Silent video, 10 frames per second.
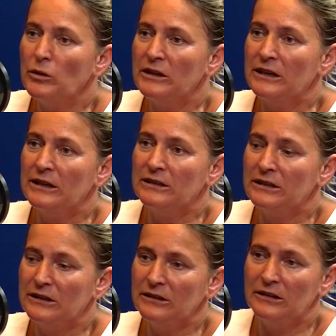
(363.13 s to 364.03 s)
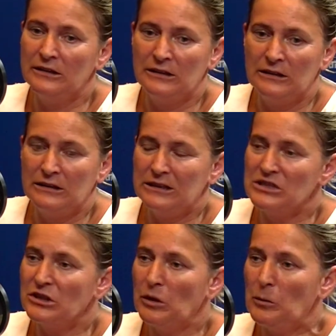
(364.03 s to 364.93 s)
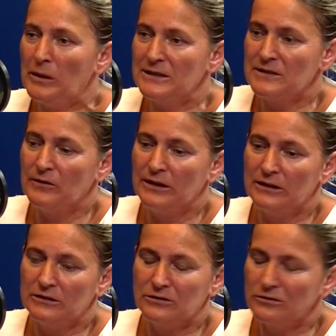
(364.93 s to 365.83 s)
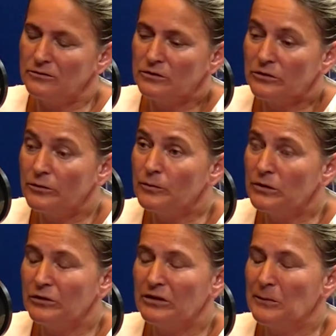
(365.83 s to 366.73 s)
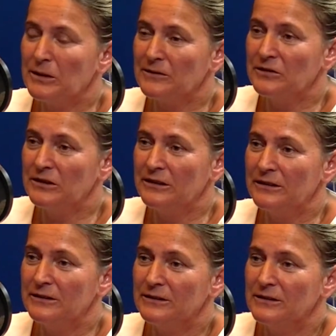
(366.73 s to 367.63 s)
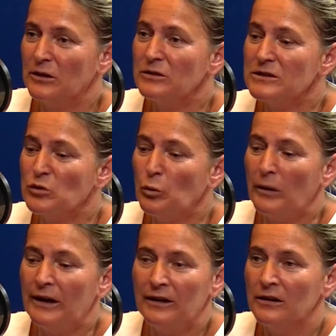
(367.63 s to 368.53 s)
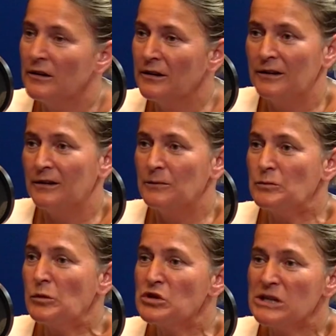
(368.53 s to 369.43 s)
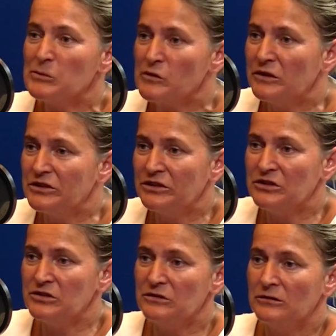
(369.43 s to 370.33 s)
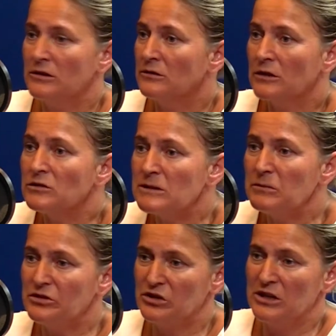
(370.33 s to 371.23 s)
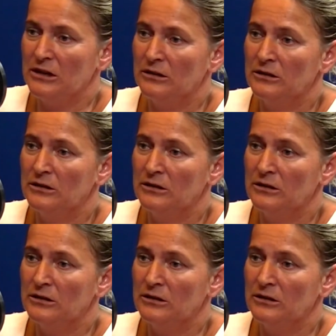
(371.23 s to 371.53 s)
na terenie naszego państwa, to, to, to jest naprawdę e, suma, można powiedzieć, kosmiczna.